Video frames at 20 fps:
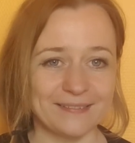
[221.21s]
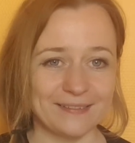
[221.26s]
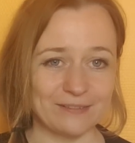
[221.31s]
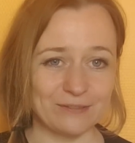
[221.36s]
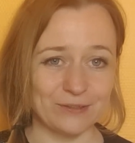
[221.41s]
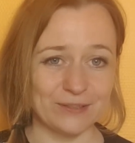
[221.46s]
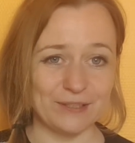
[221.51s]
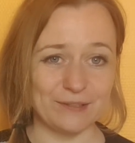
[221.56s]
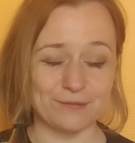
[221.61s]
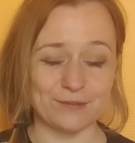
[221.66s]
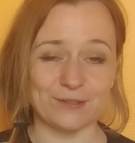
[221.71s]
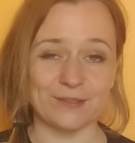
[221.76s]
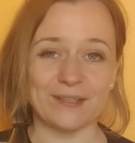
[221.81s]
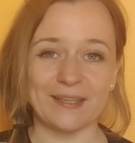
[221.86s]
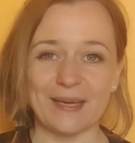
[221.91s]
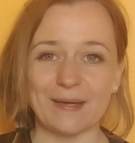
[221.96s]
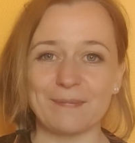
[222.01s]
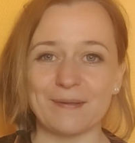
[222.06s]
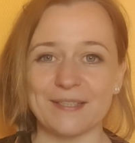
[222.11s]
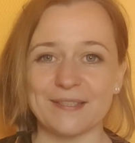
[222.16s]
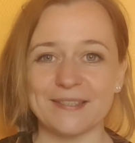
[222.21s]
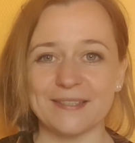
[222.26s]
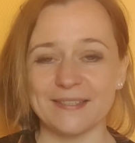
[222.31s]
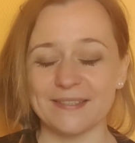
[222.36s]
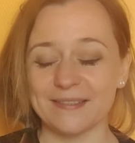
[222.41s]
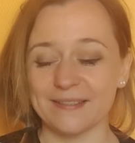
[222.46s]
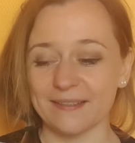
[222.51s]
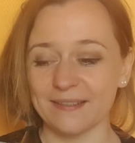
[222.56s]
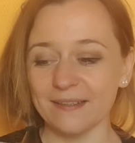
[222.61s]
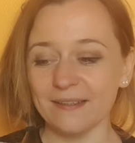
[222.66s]
au niveau
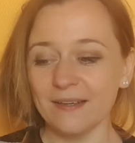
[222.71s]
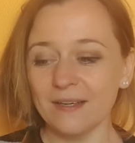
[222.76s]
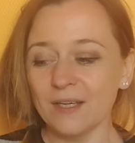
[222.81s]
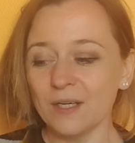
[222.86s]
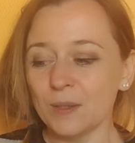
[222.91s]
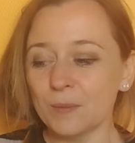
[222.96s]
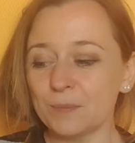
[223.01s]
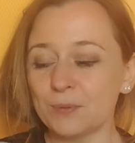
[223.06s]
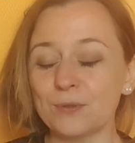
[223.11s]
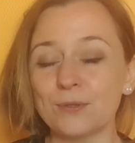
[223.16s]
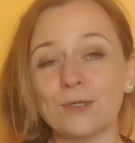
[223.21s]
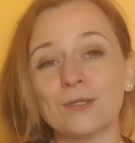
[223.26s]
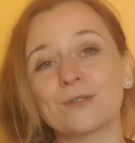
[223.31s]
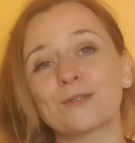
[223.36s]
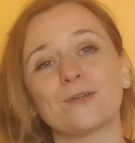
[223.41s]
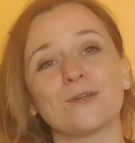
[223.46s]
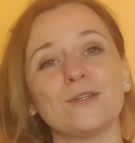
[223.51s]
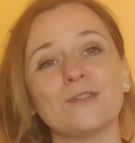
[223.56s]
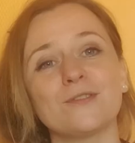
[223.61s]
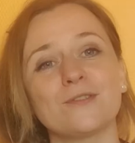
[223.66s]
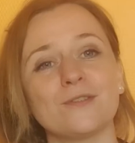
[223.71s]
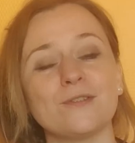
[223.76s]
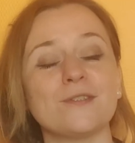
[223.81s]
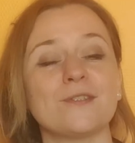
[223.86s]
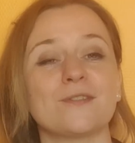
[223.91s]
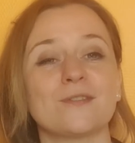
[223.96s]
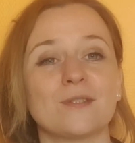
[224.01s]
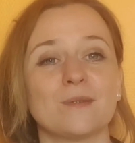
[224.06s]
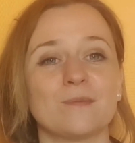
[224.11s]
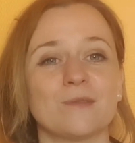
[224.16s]
capacité pour que
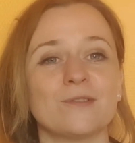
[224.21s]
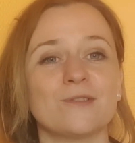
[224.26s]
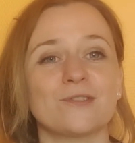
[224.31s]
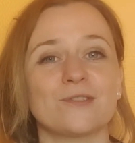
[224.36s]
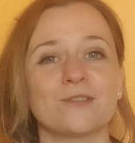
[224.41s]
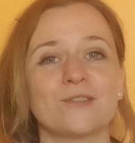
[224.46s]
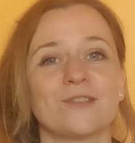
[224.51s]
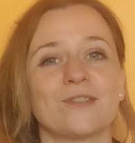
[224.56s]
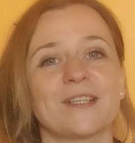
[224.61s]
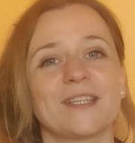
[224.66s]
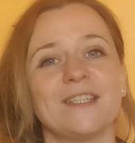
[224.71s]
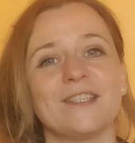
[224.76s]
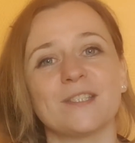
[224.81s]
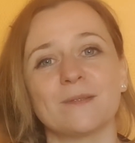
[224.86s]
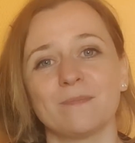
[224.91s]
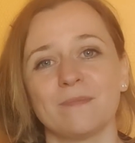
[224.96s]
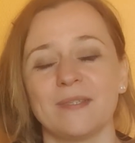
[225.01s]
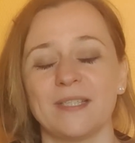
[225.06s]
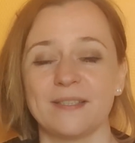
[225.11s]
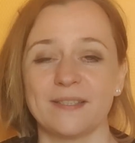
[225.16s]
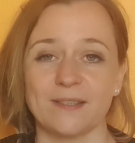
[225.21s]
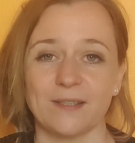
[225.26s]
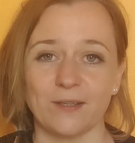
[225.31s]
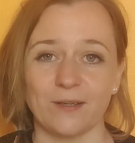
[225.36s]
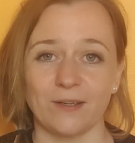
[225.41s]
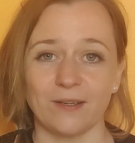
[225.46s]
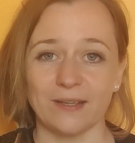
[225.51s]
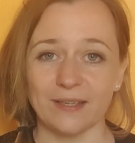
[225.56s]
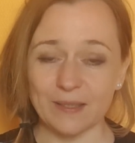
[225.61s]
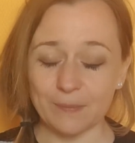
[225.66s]
justement je corrige mes erreurs.